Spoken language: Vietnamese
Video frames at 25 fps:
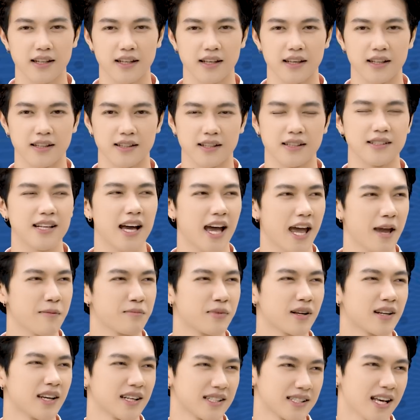thì thực ra em
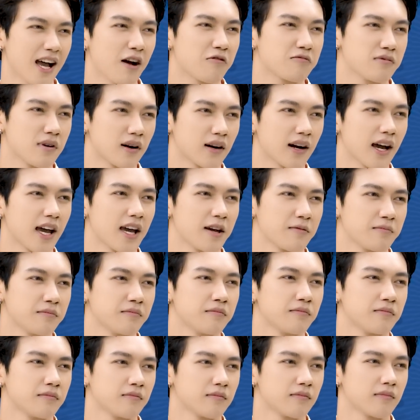thân hình sao cũng được,
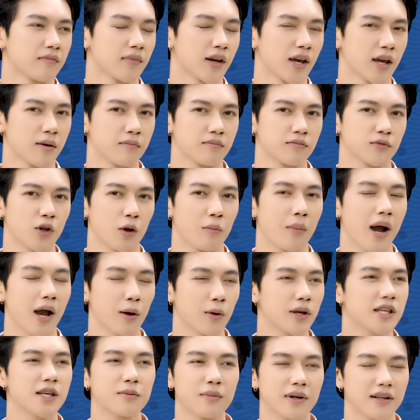em em thoải mái
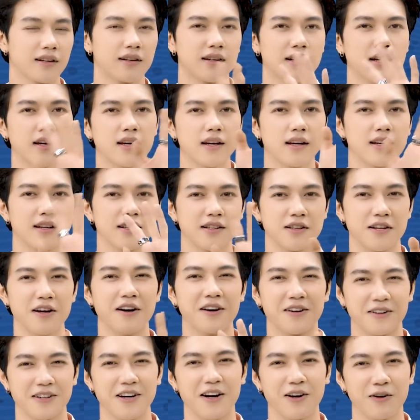quá nhưng mà
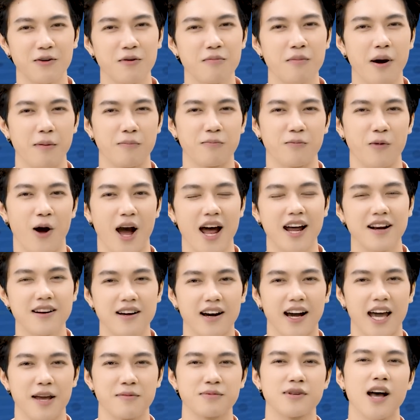đừng đừng có mập quá được,
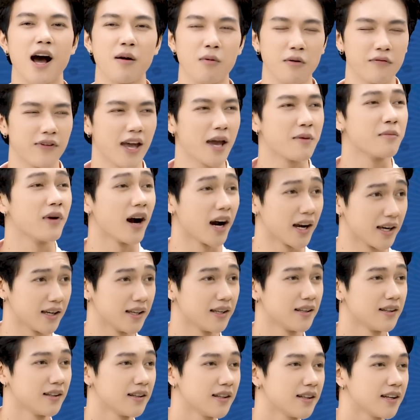em sợ bởi vì em gầy.
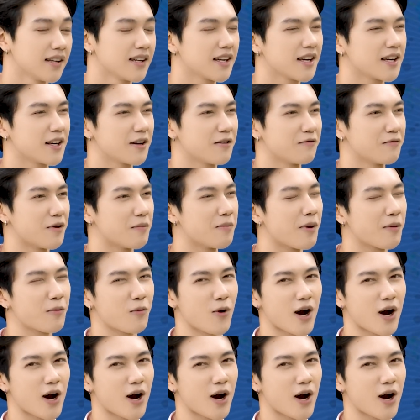Ừ. Mà mập